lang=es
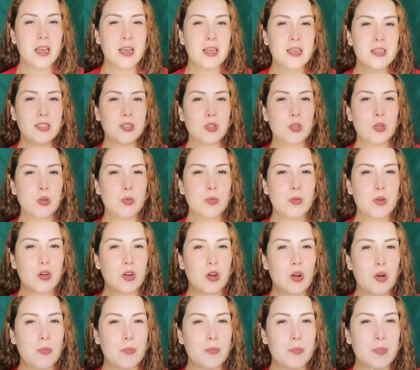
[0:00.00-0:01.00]
estuvo
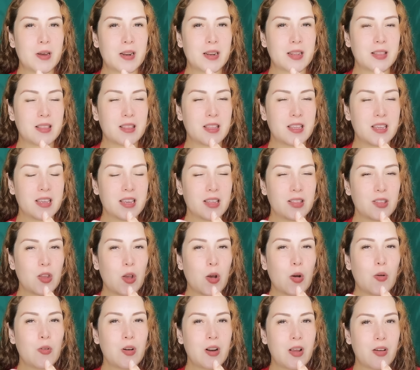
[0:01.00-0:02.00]

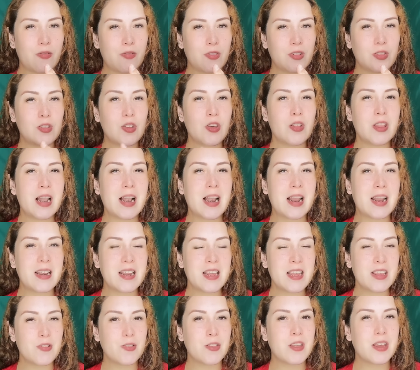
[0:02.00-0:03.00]
compartiendo una foto del
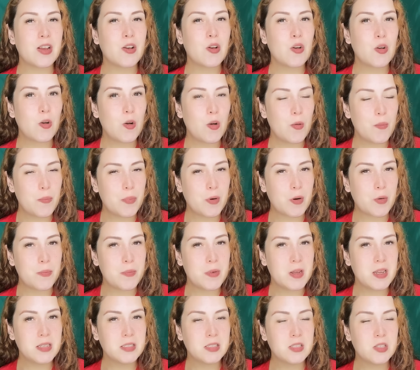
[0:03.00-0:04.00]
anillo de
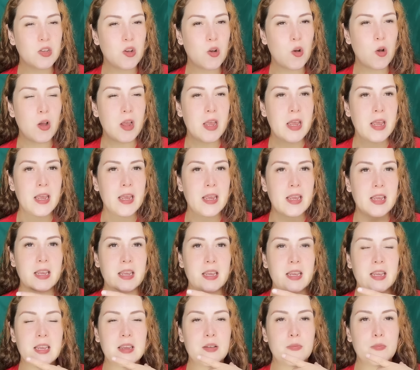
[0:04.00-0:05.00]
compromiso
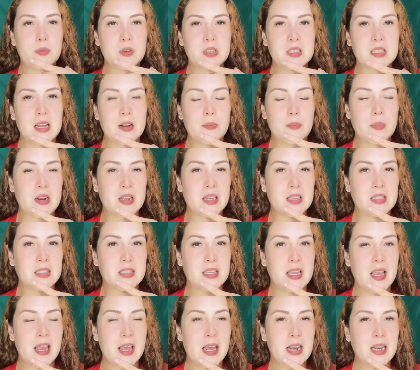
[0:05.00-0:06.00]
y pues al
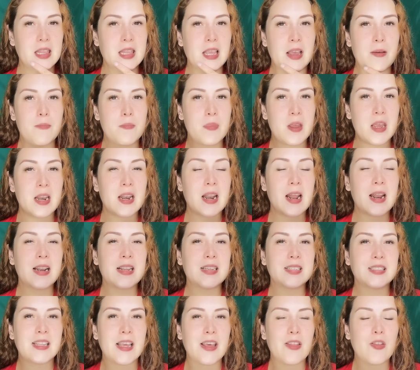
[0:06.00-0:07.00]
parecer también han
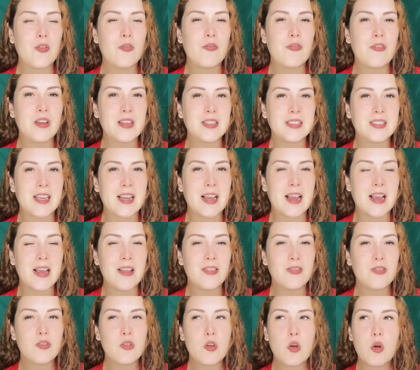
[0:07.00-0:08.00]
estado
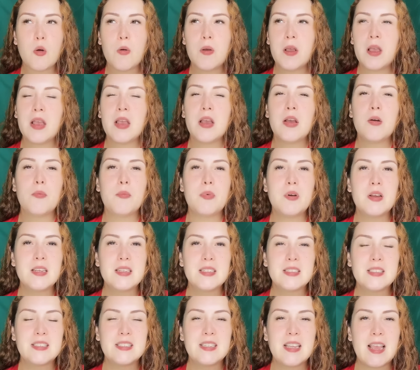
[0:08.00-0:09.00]
festejando
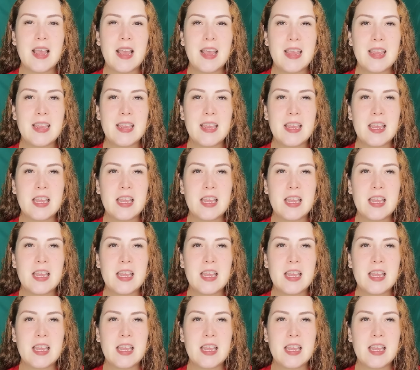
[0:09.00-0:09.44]
pues ahí